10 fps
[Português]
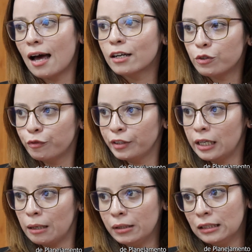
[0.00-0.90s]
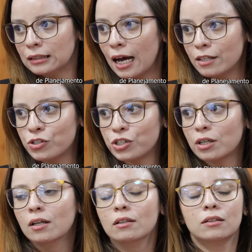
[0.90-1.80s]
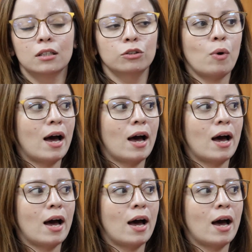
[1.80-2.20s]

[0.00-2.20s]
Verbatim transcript: e do Tribunal de Justiça do Piauí.